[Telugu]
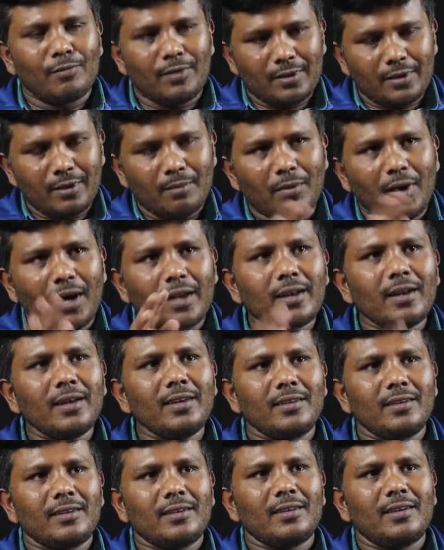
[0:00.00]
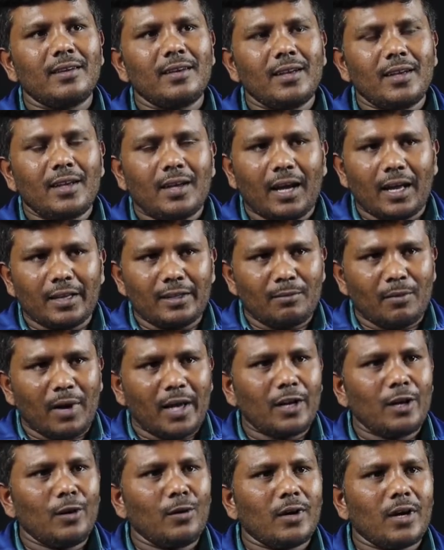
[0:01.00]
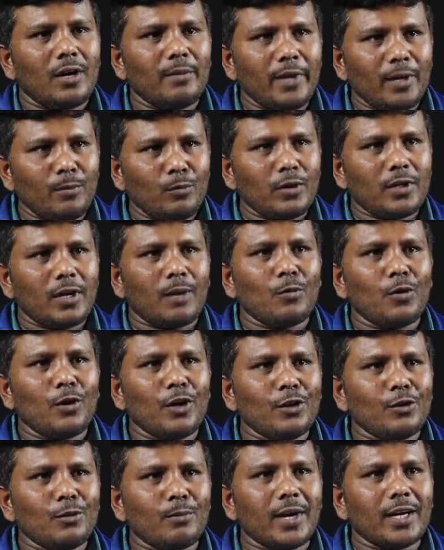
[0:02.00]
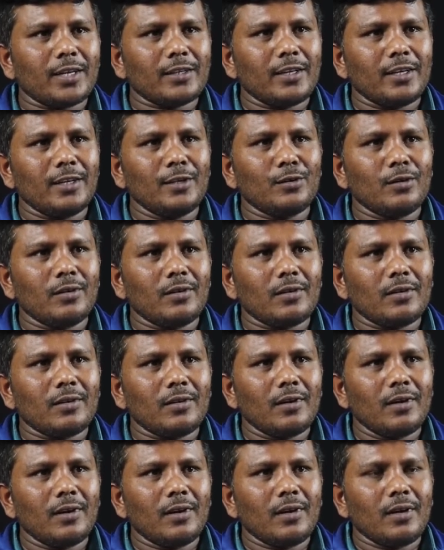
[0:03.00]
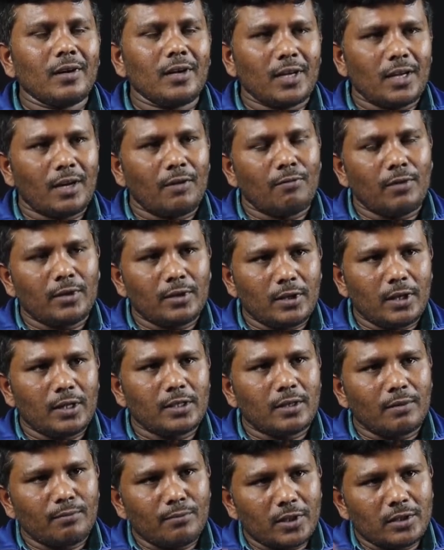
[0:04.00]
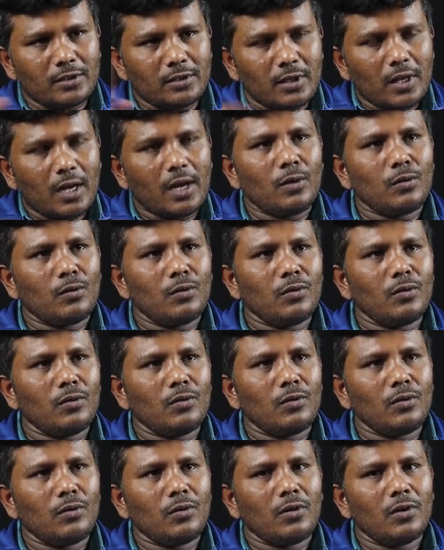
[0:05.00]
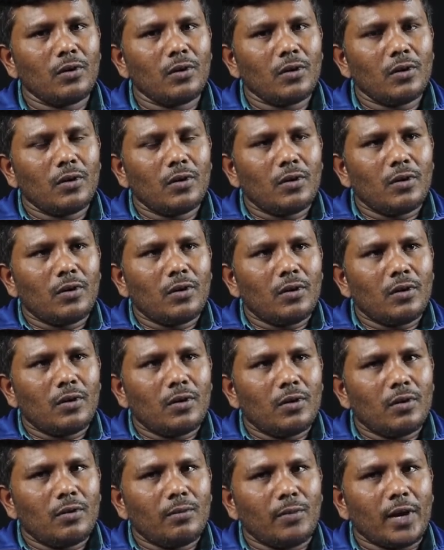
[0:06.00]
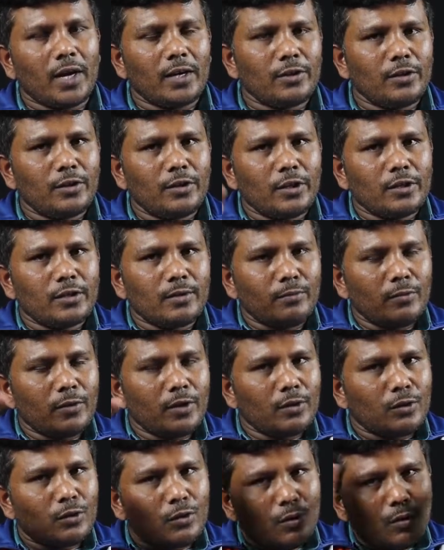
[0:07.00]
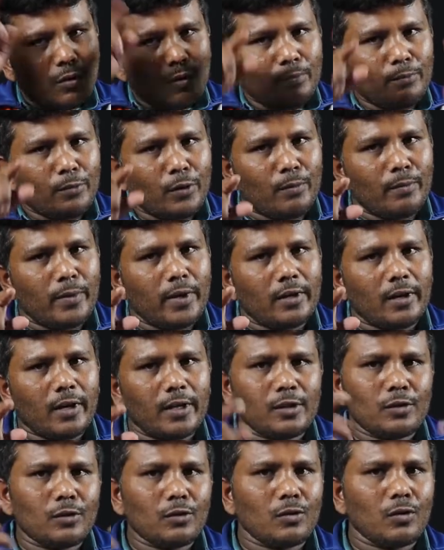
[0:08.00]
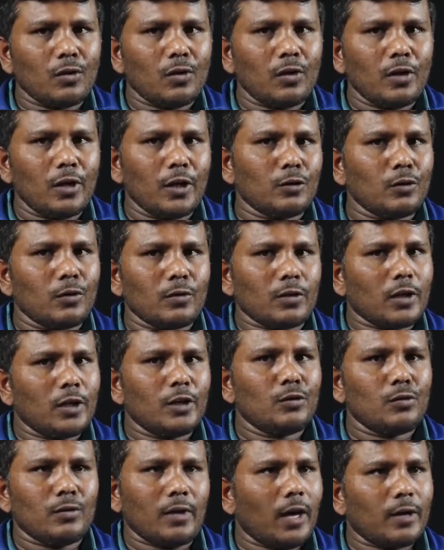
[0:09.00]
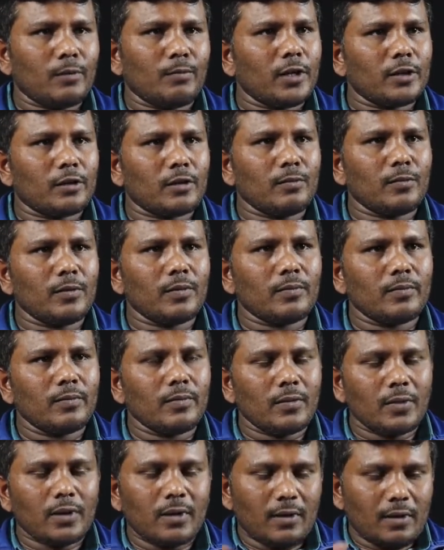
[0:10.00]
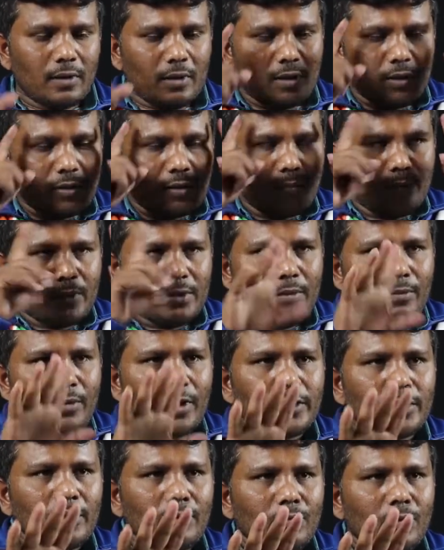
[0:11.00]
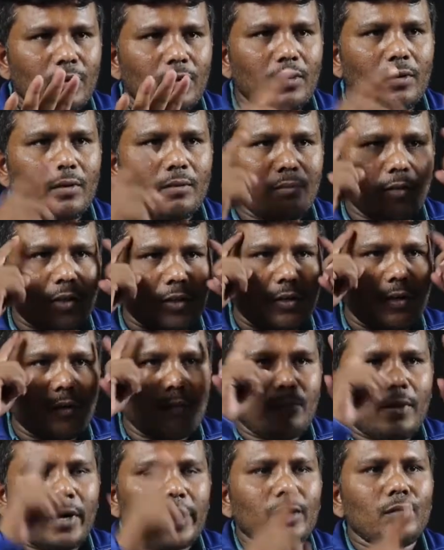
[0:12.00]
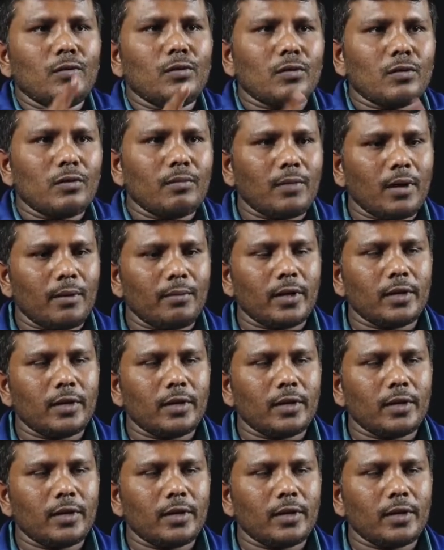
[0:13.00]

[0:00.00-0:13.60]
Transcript: ఇవంతా మారాలి అది మారేలోగా మేము ఉంటామో లేదో మాకు తెలియదు ఇంకా వందల సంవత్సరాలు భారతదేశం ఎంతో ఇంప్రూవ్మెంట్ అవుతుందో లేదో తెలియదు నాకు మాత్రం కానీ సభ్య సమాజంలో మనుషులు మారే వరకు మా